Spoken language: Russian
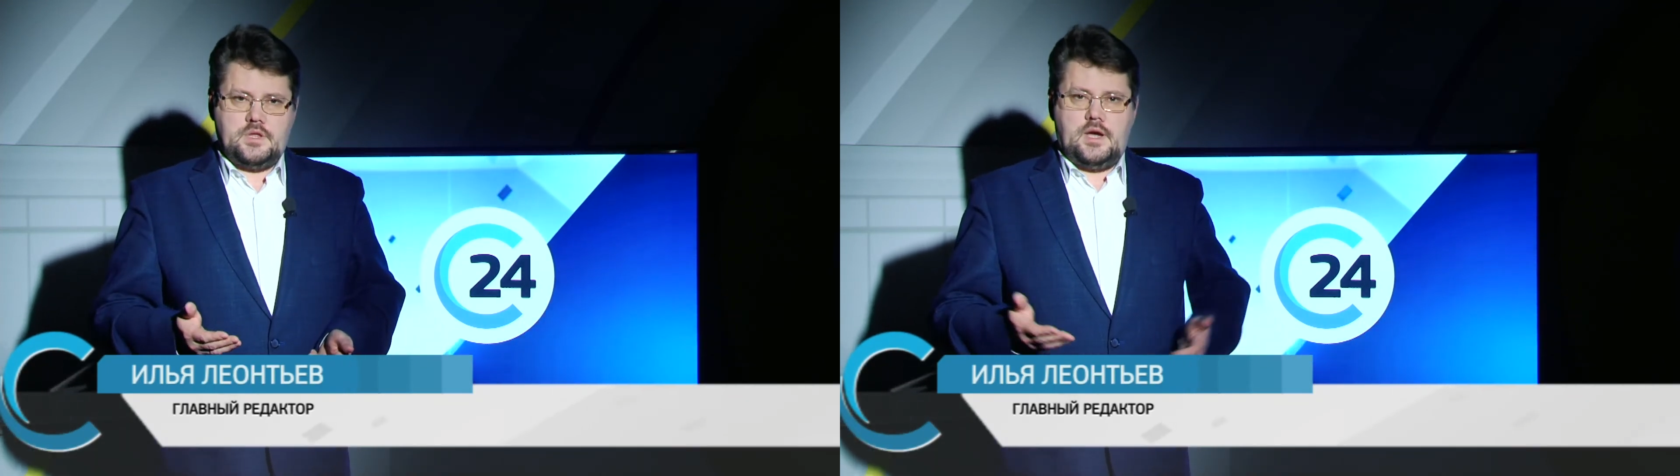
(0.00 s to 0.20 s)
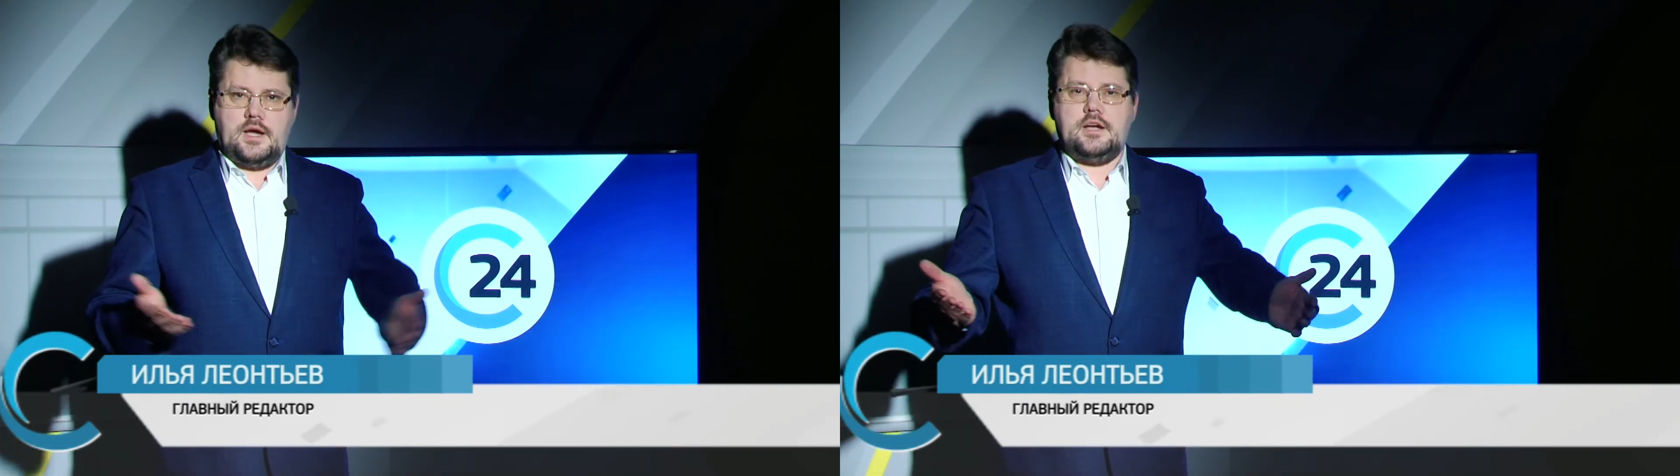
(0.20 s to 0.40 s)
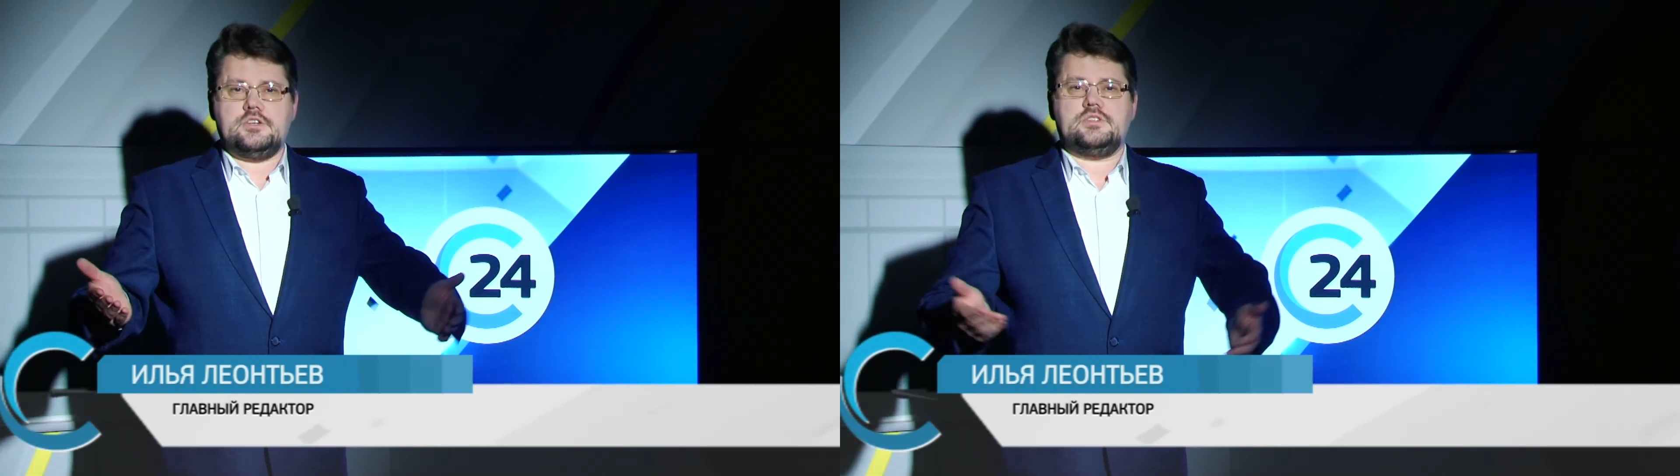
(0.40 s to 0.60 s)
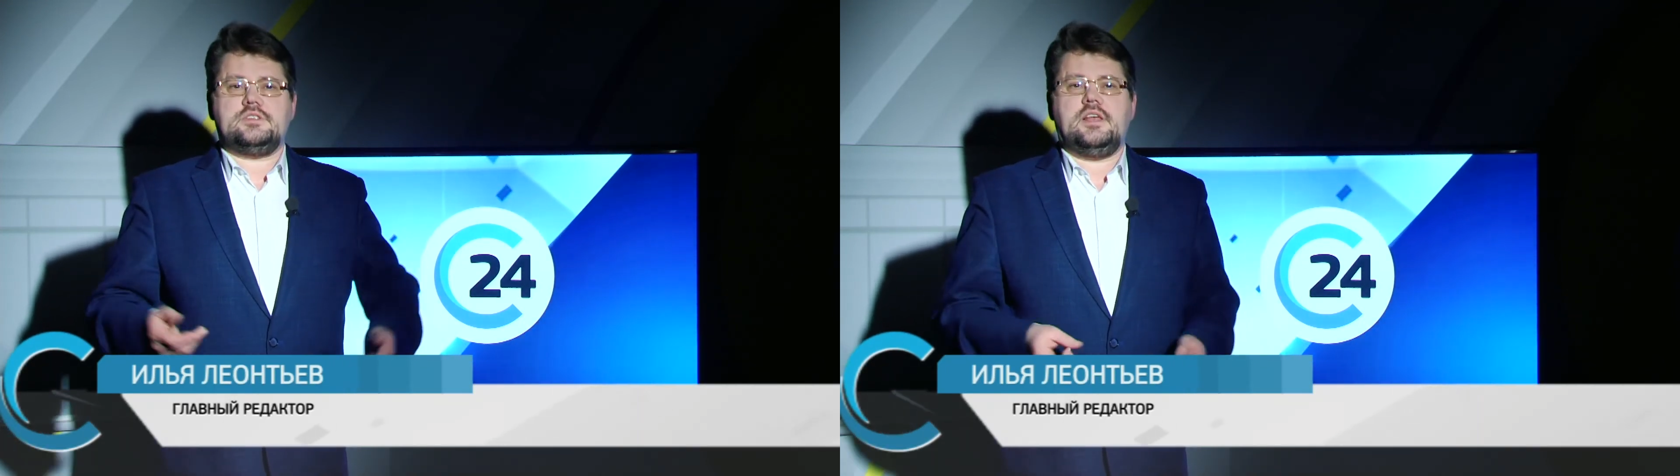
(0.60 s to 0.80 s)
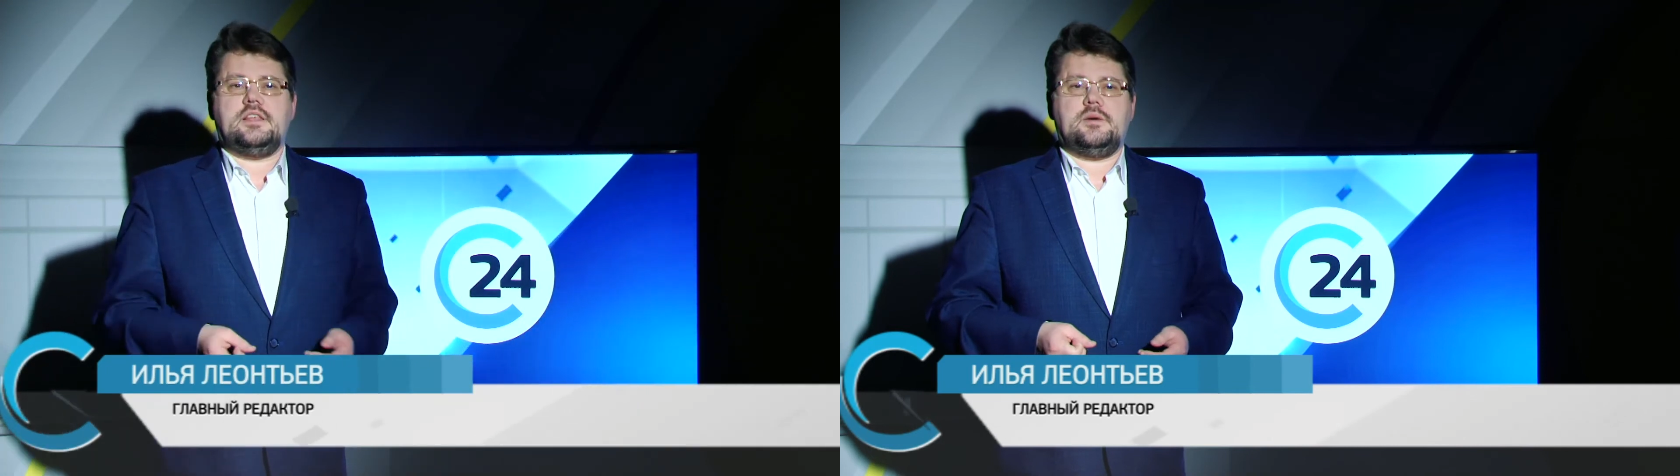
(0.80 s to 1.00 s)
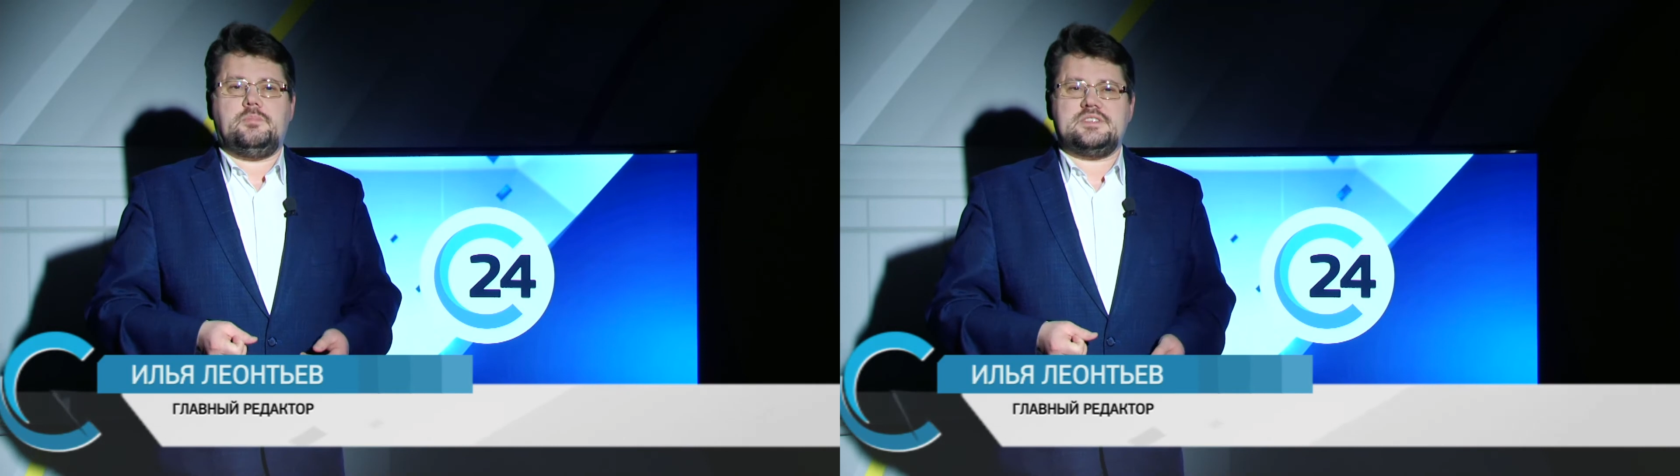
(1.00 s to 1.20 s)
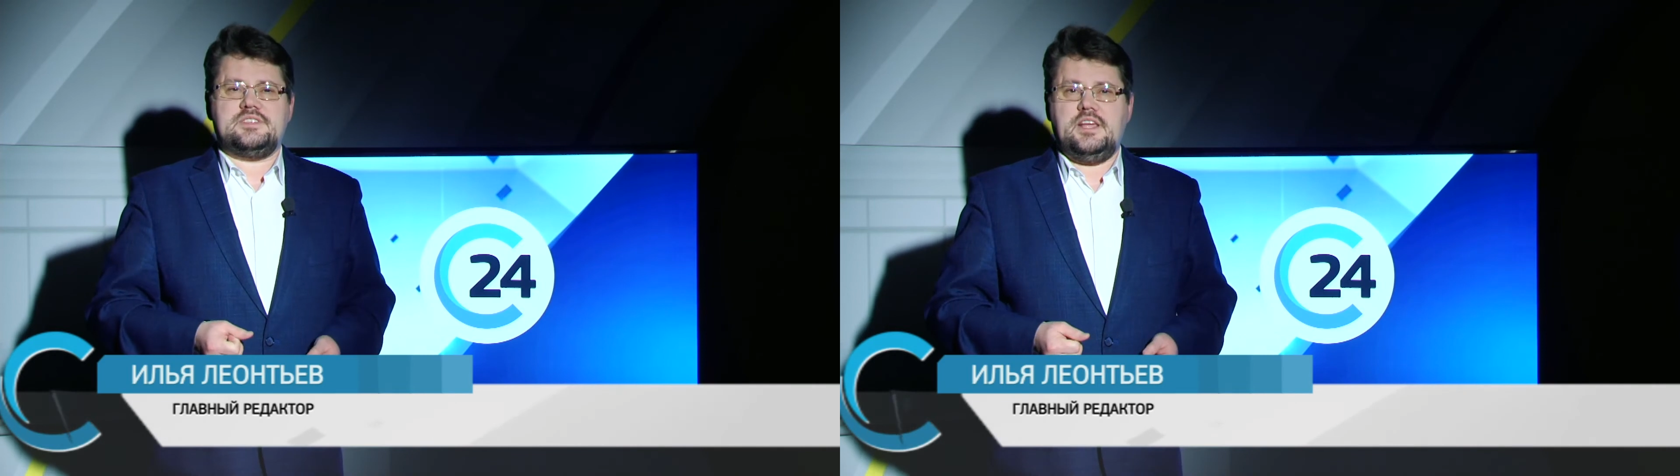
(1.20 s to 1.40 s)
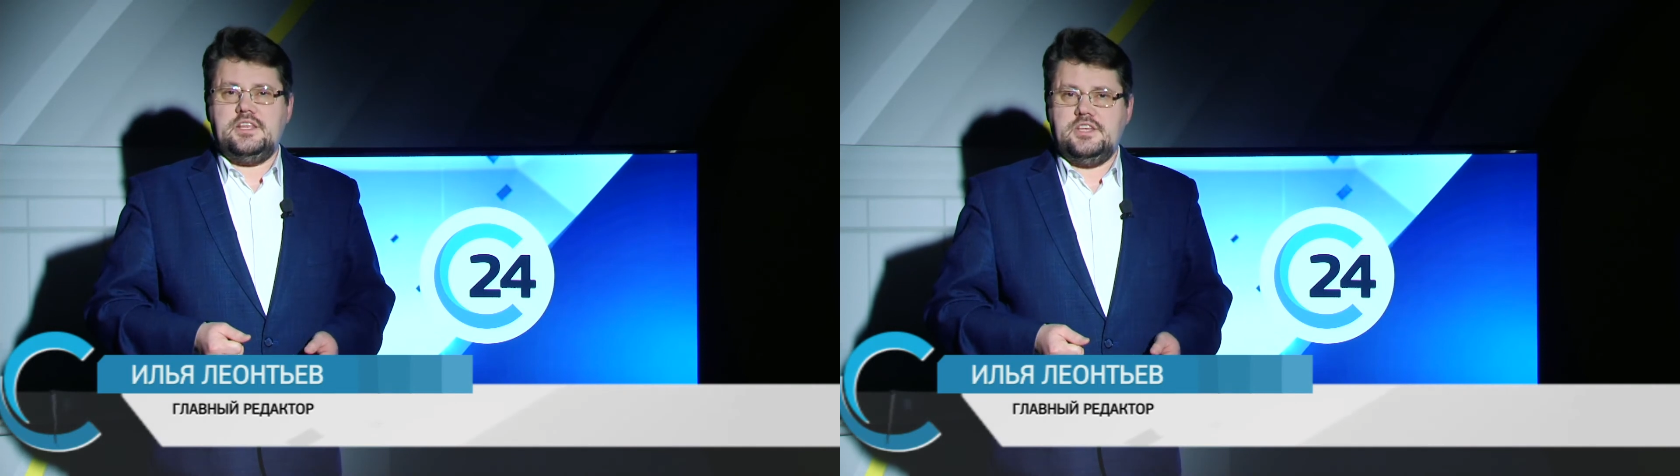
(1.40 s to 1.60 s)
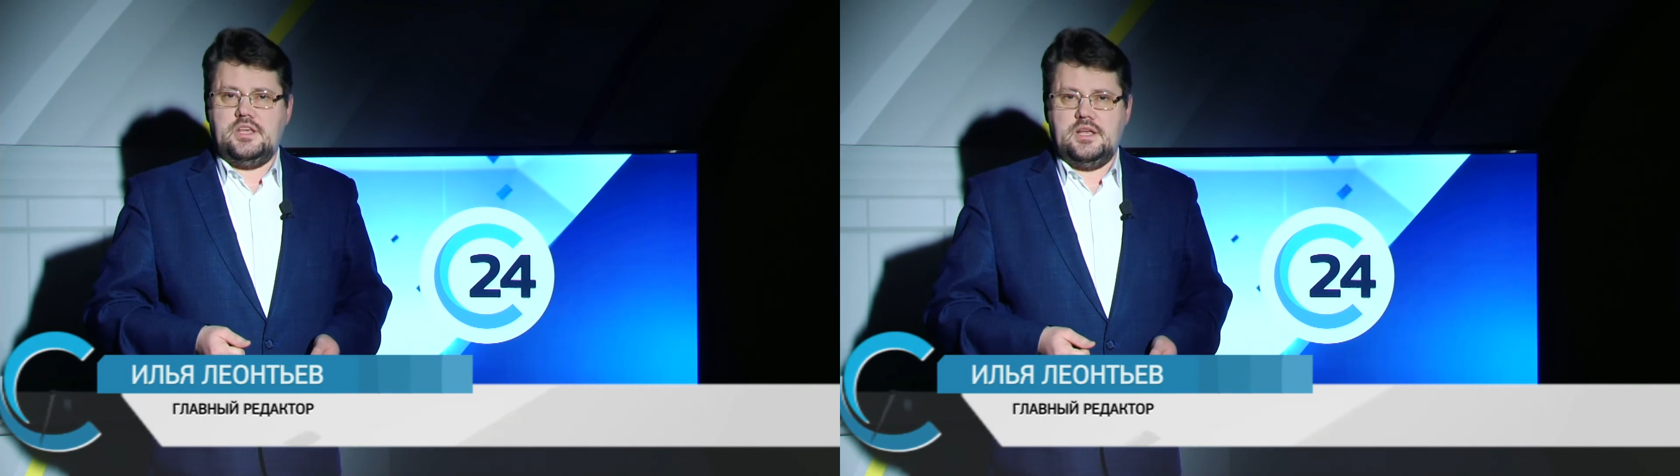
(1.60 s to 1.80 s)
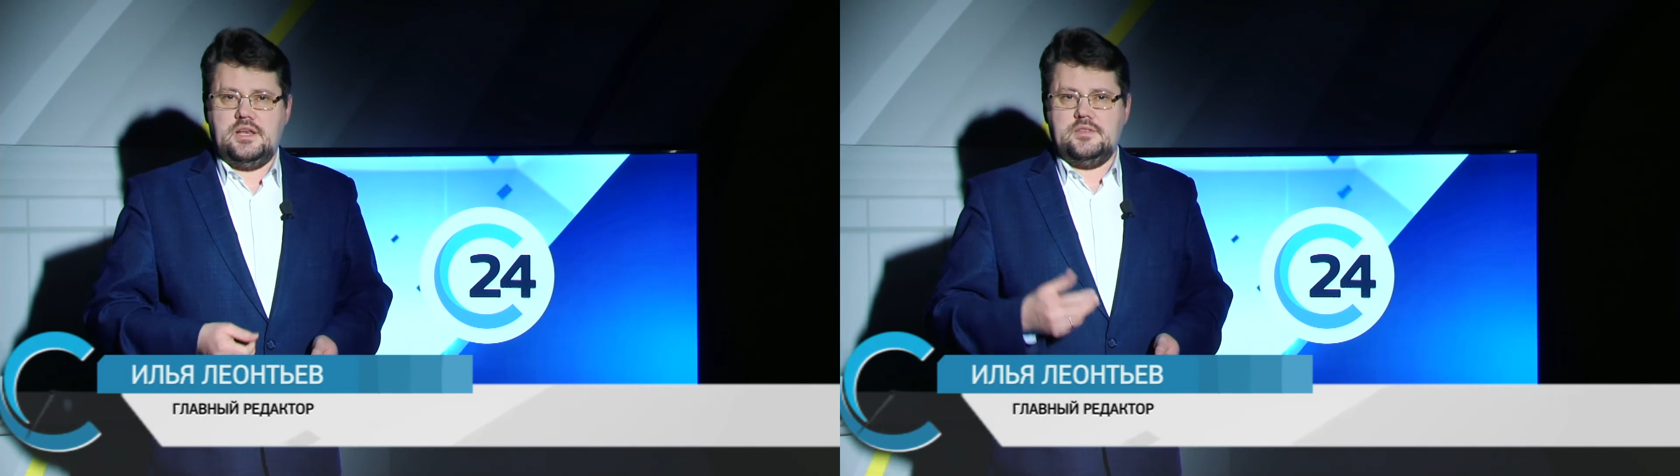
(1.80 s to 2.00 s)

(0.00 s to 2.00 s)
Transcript: Окажется ли она последней или